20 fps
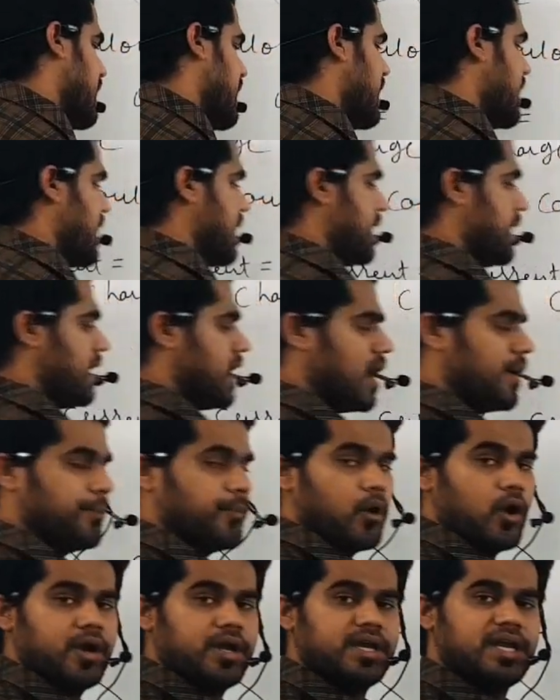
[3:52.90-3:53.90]
एंड
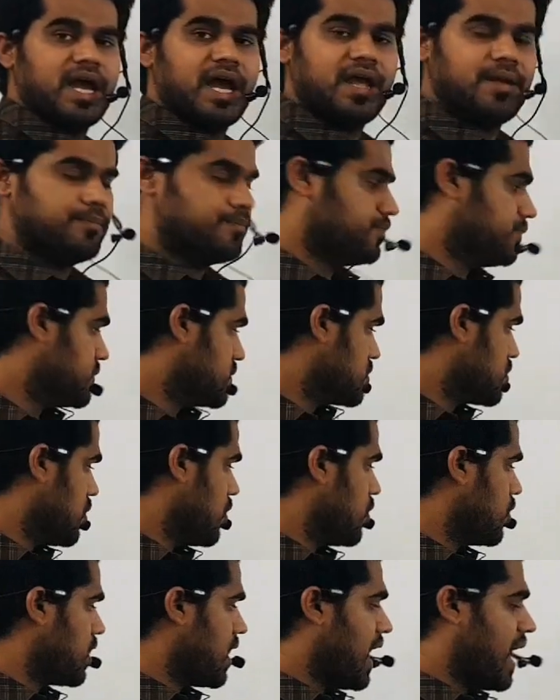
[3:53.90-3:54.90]
अपॉन टाइम सो
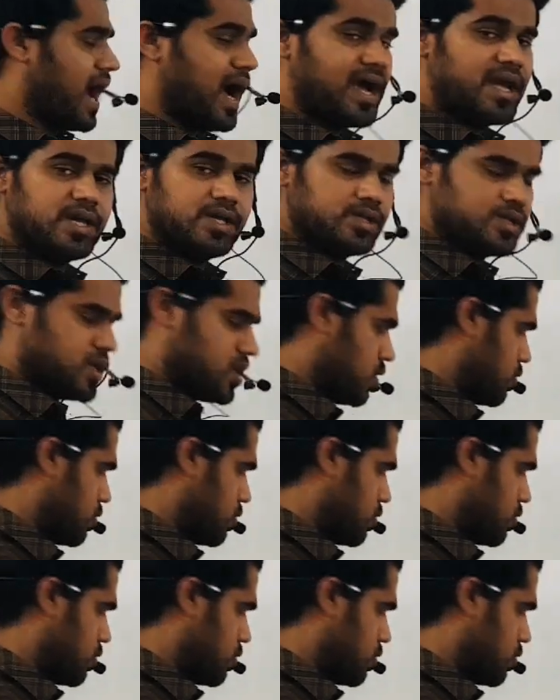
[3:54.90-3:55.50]
आई इज